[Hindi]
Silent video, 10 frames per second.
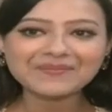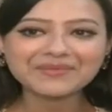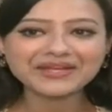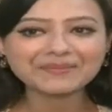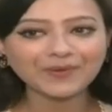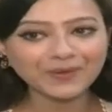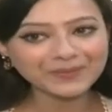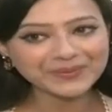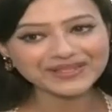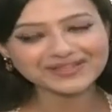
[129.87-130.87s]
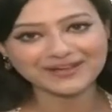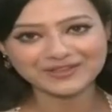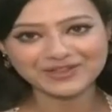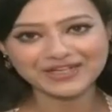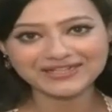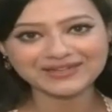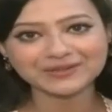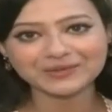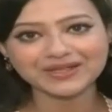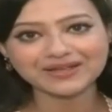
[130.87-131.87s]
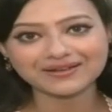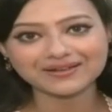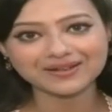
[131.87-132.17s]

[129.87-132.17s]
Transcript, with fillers: मेरी मॉम भी राजश्री के साथ उनकी करियर